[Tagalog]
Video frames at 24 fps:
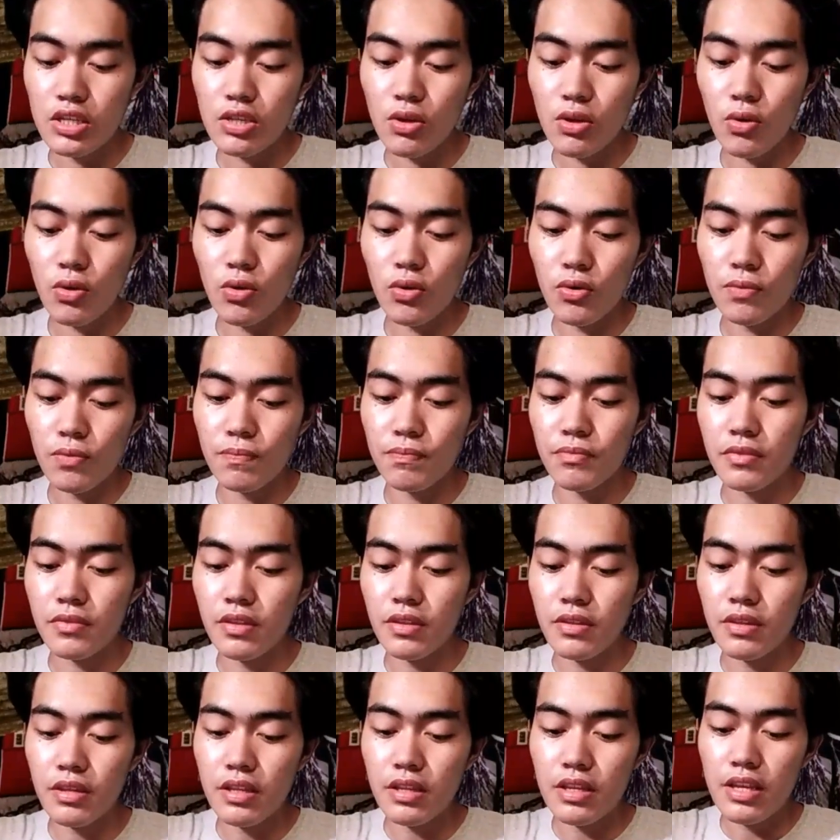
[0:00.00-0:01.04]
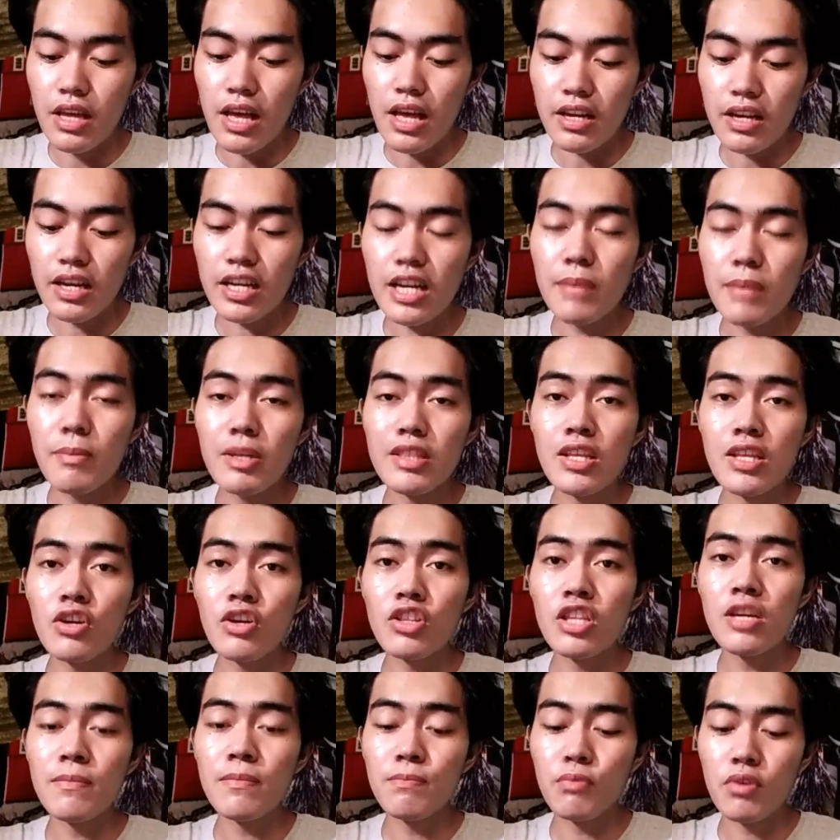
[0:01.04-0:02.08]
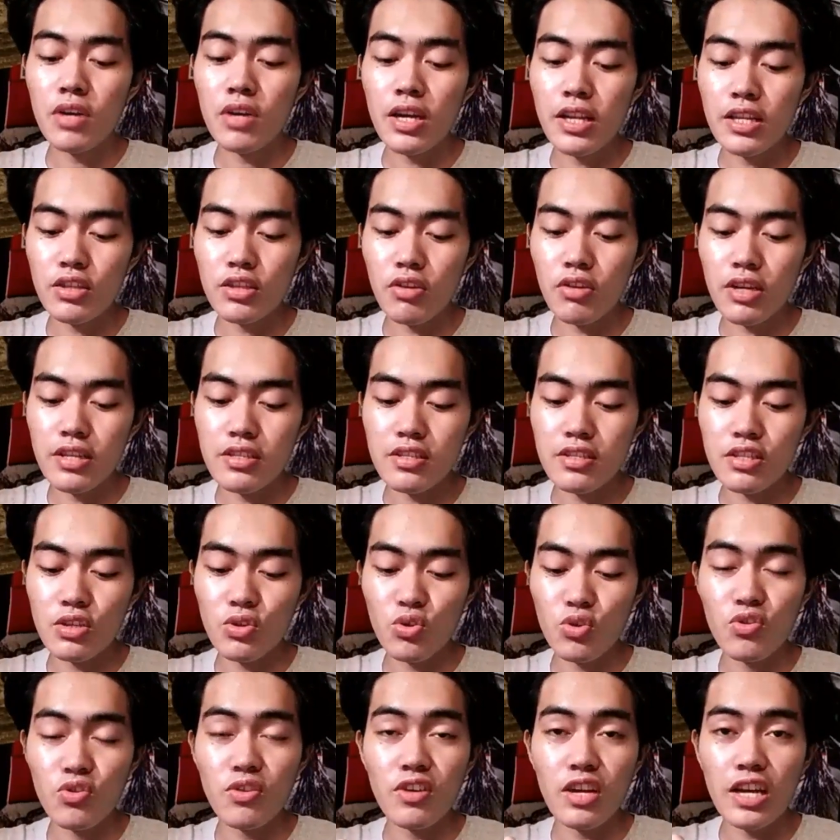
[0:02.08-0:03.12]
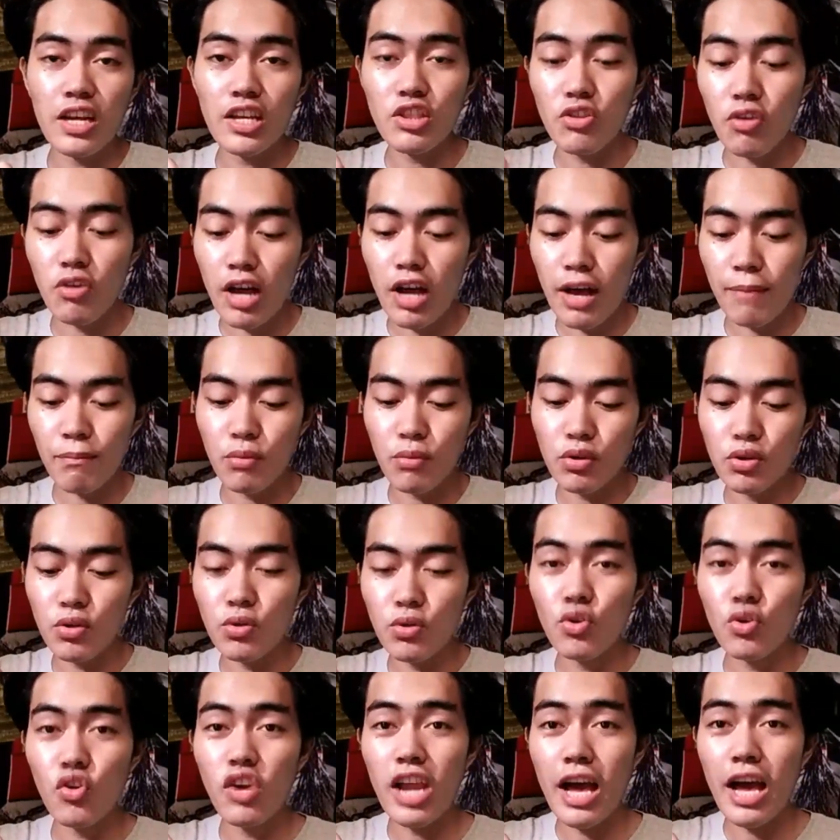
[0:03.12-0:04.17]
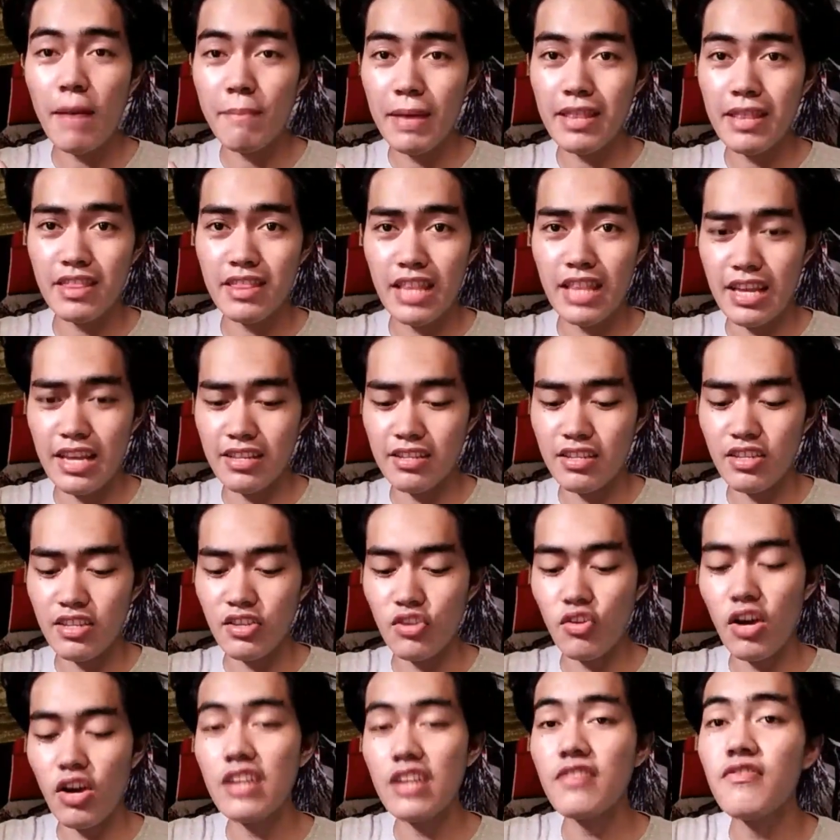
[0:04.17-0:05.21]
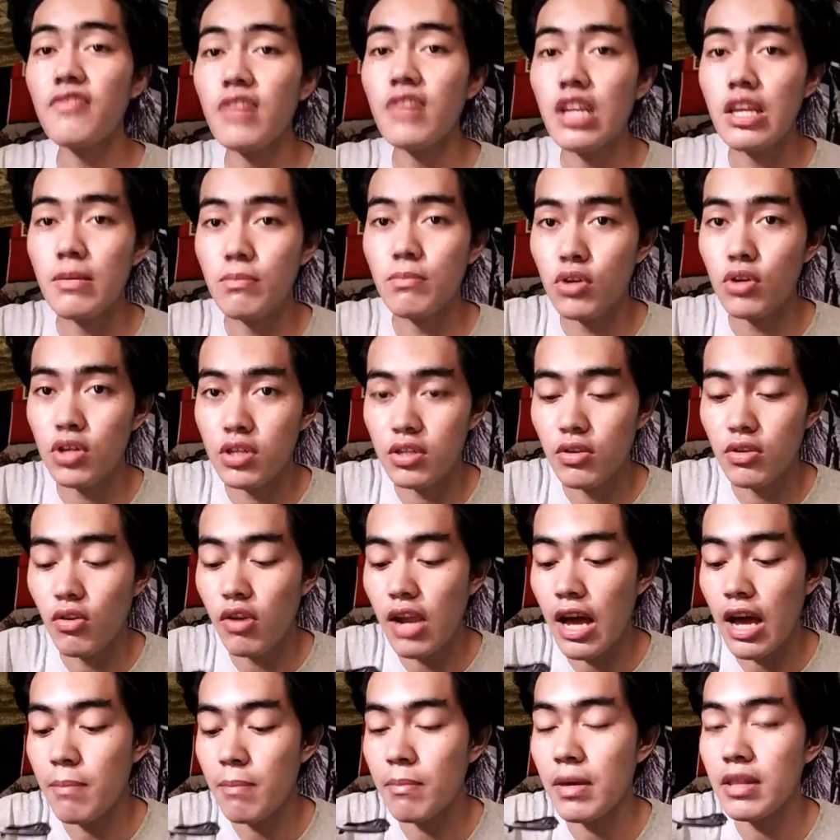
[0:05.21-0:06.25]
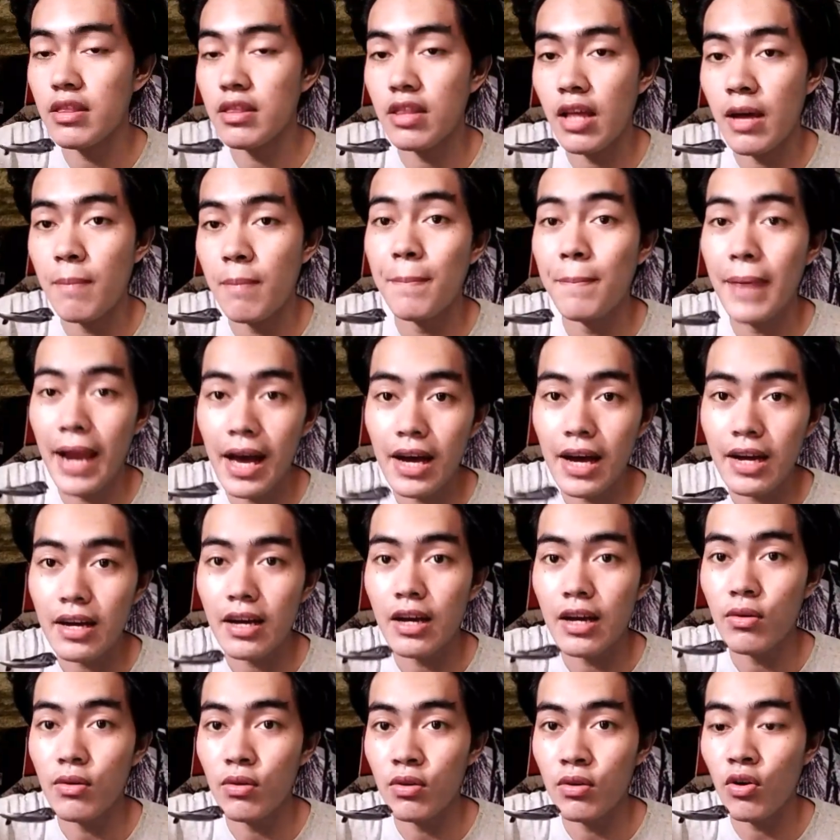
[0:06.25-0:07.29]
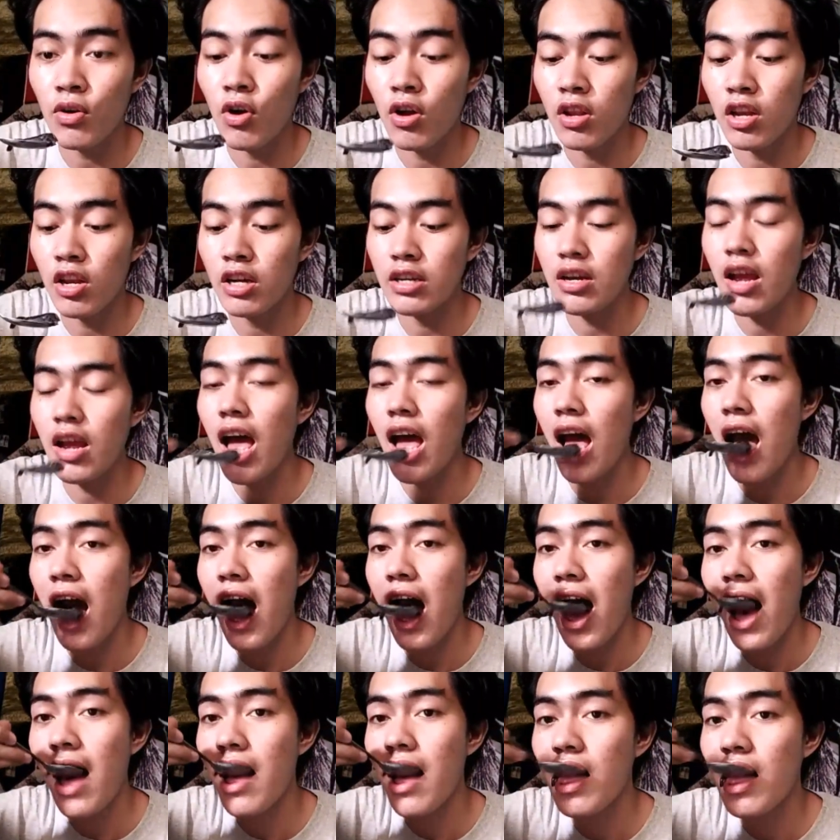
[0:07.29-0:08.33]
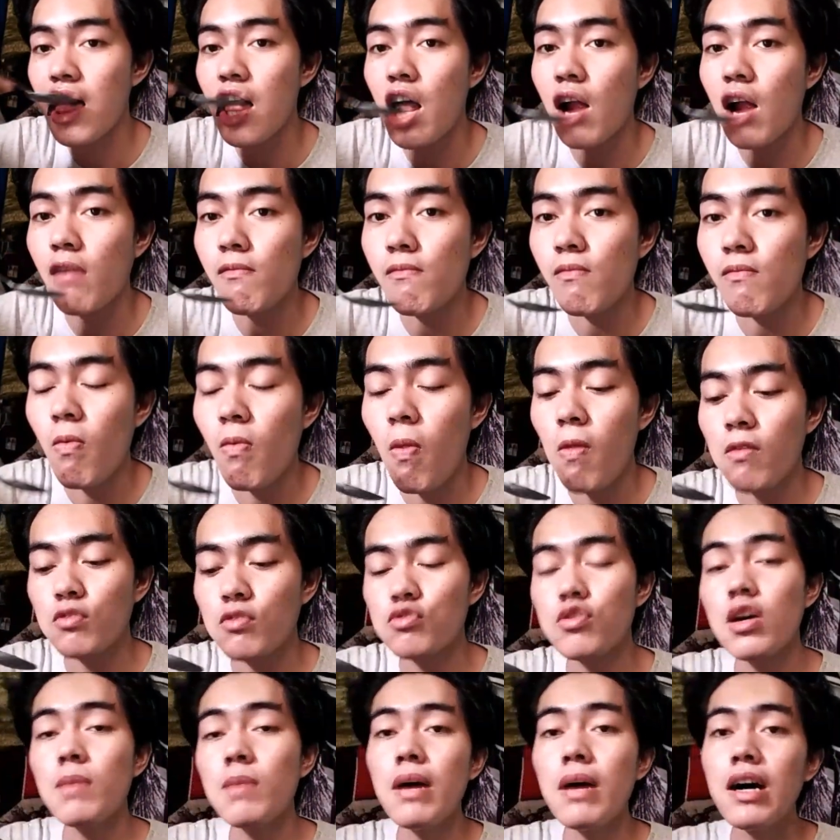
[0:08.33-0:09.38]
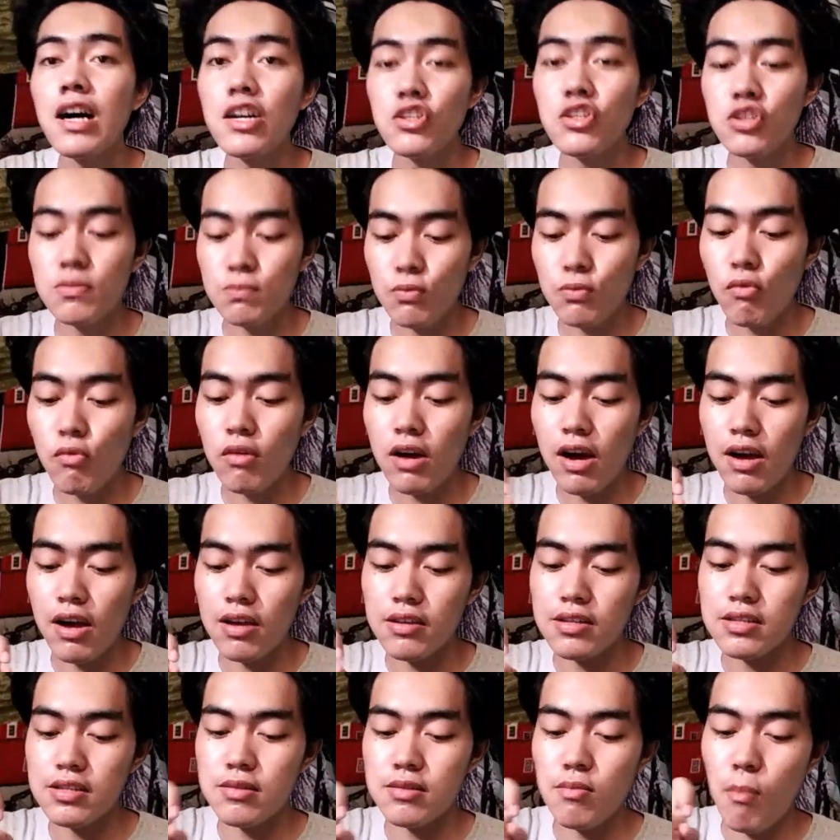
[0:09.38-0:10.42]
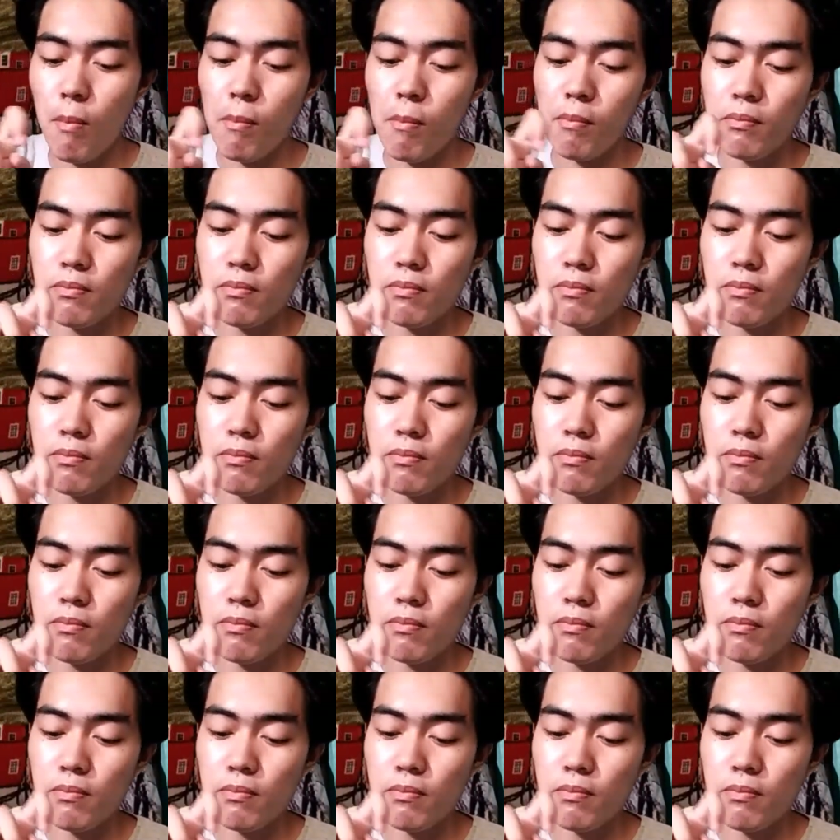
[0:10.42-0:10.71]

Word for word: So, gagamitin ko din po ganito is yung, ito nga po yung gulaman din, yung unflavored gulaman na black on color. So, abangan nyo po, guys.